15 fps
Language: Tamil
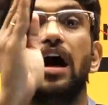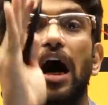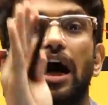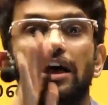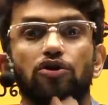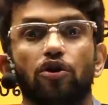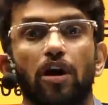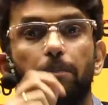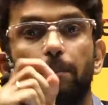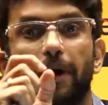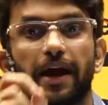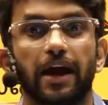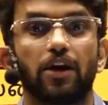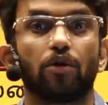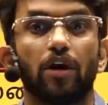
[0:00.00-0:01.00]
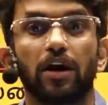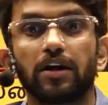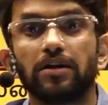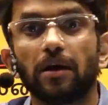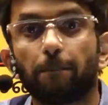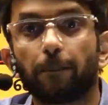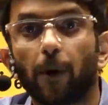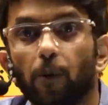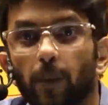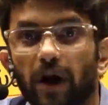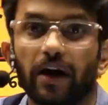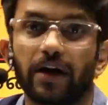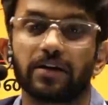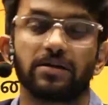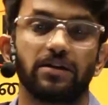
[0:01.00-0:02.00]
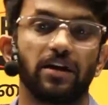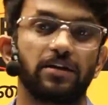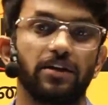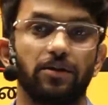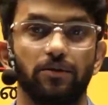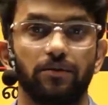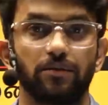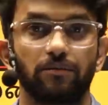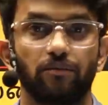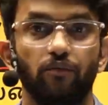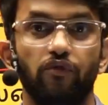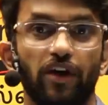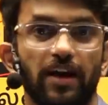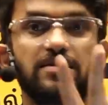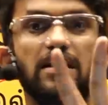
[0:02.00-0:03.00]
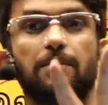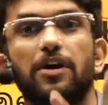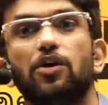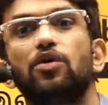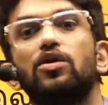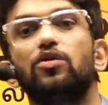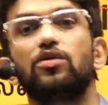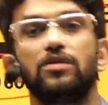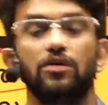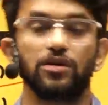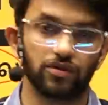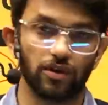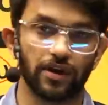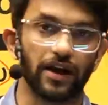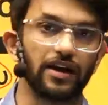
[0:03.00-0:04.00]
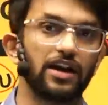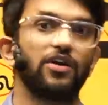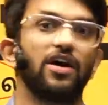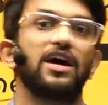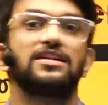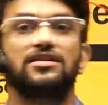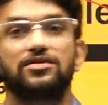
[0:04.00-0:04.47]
அதோட பயன் உங்களுக்கு எப்பயுமே கிடைச்சி தான் தீரும் ஃபார் எக்ஸாம்பிள் அவங்களுக்கு ஒரு ஒரு சொல்கிறேன் என்னோட கதை